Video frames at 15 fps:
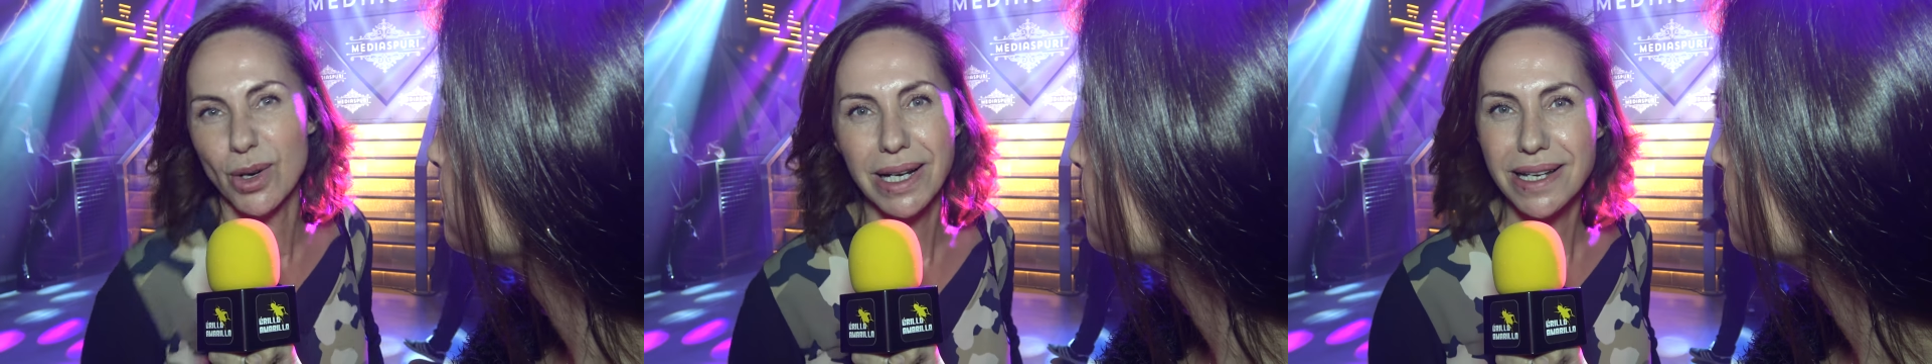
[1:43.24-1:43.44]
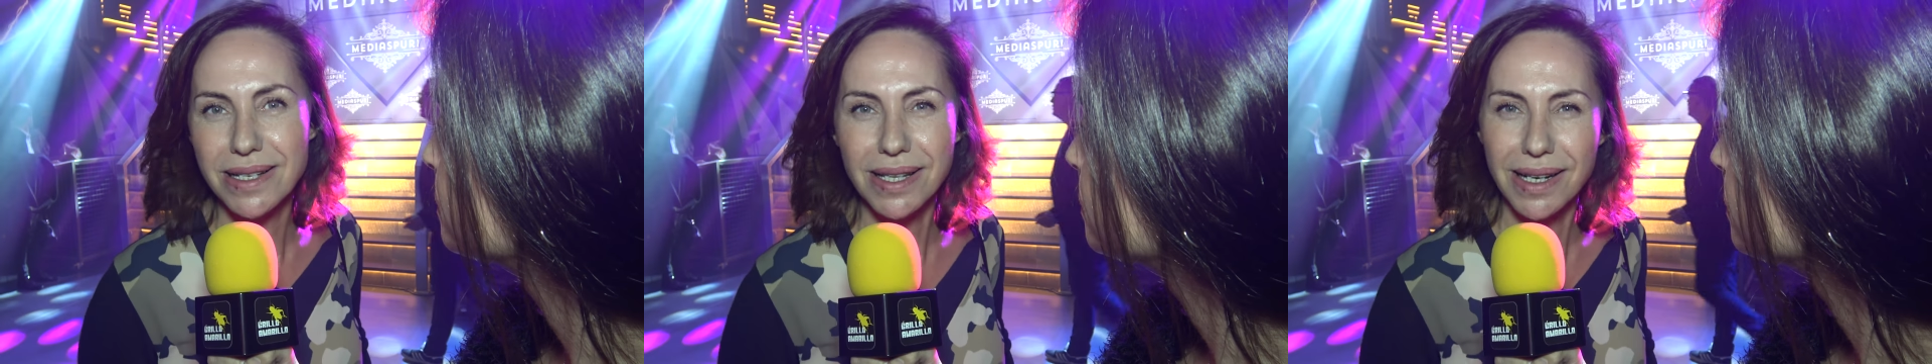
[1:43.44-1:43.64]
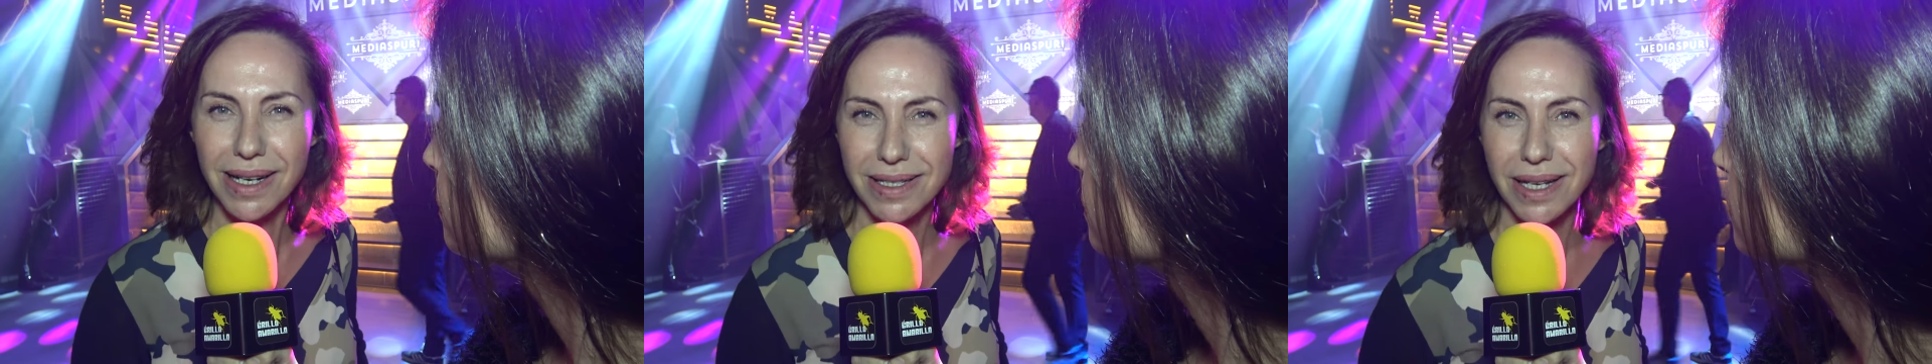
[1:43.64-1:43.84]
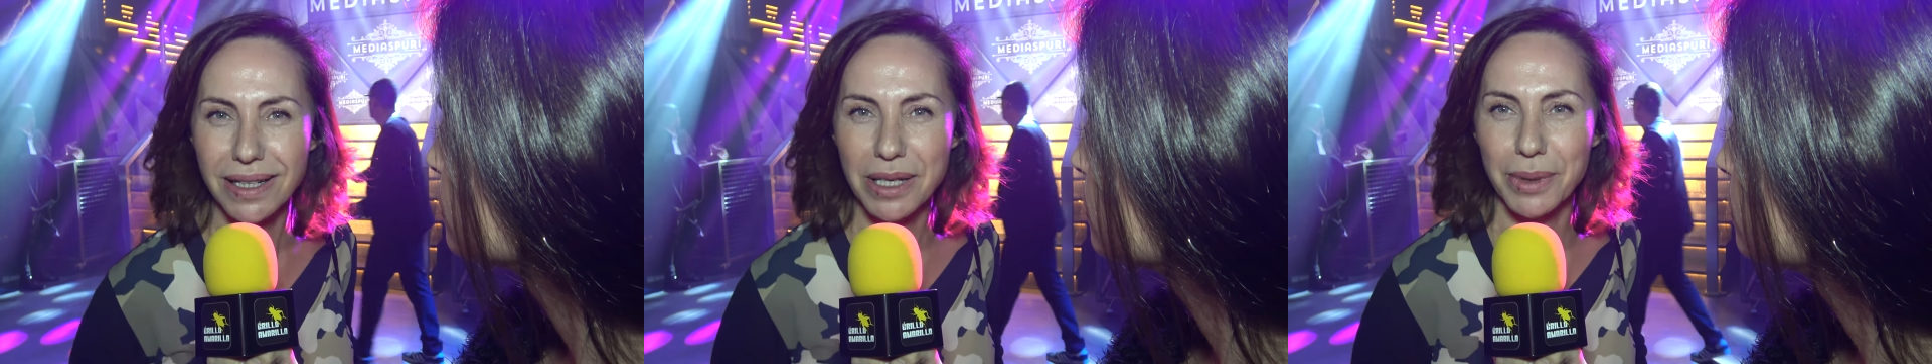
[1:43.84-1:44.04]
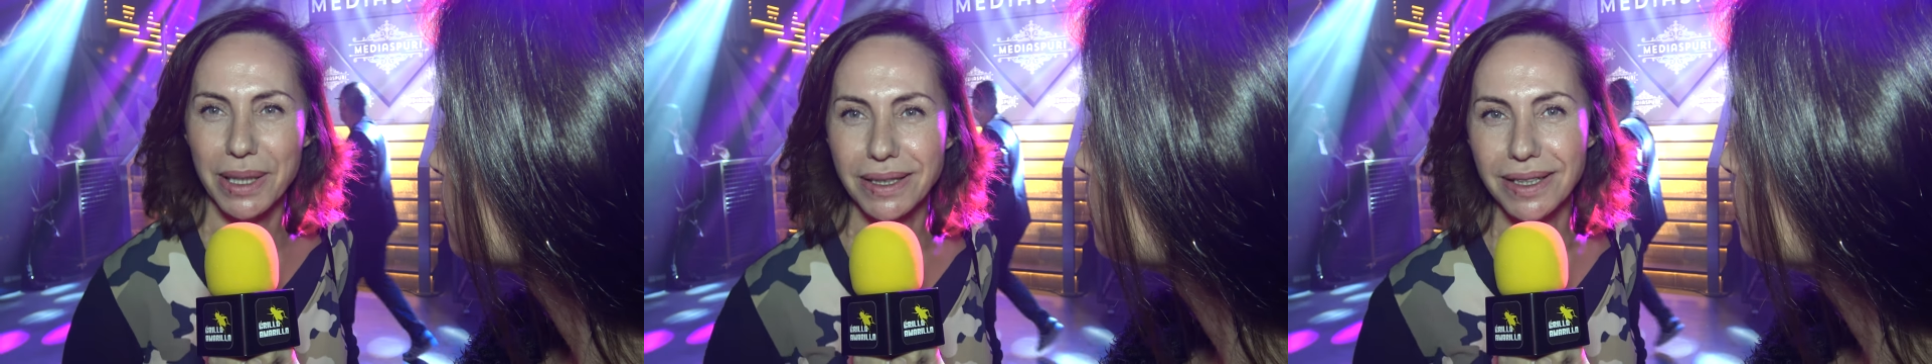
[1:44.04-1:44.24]
locales tienen que ser
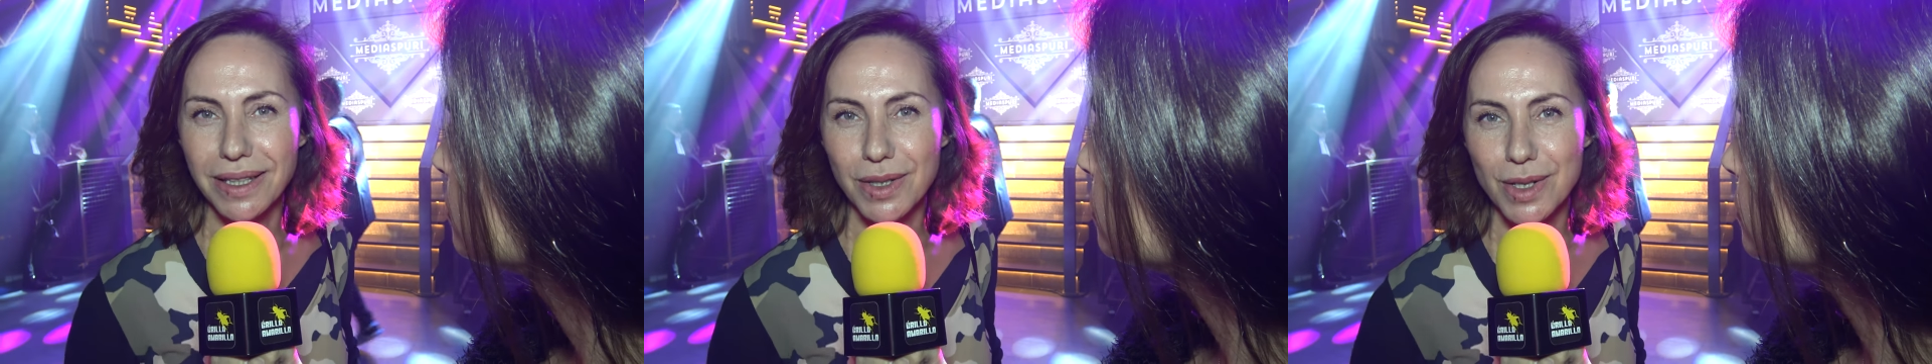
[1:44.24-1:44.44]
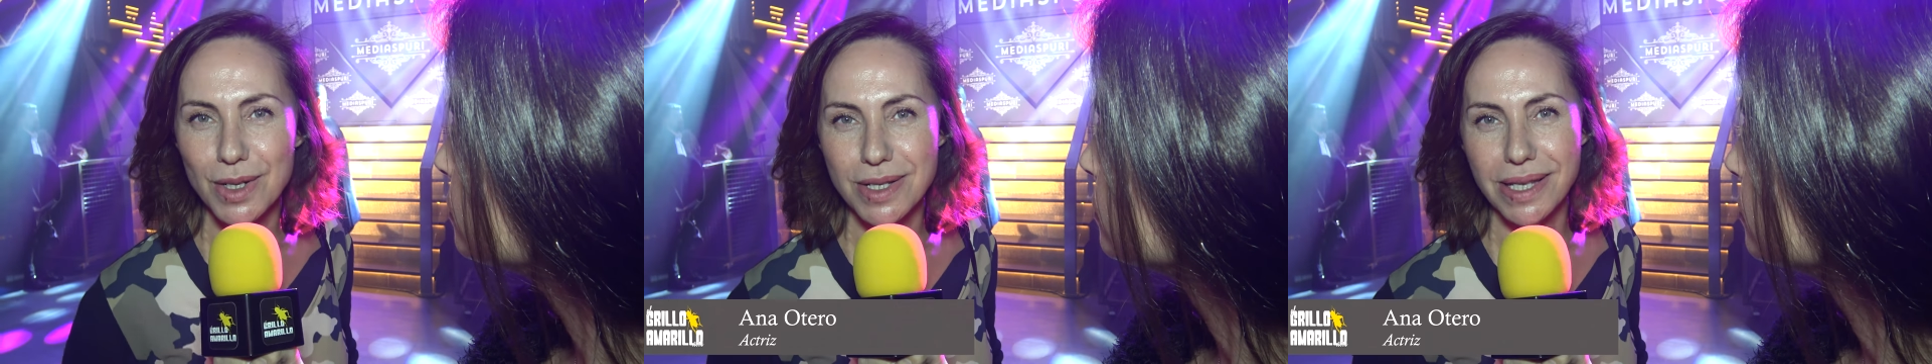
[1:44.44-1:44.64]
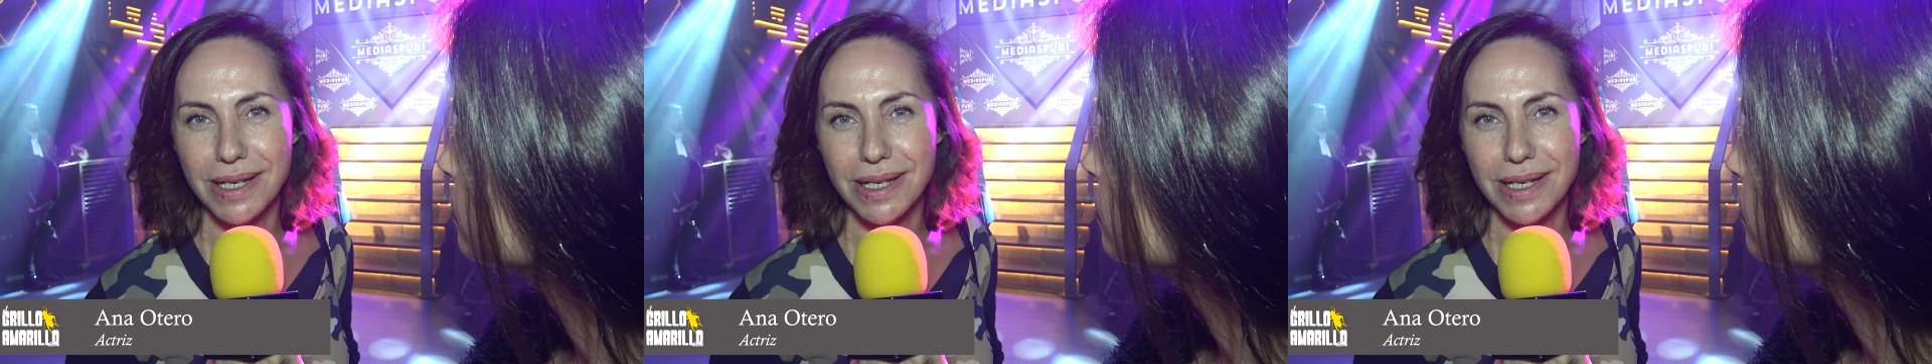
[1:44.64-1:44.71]
divertidos,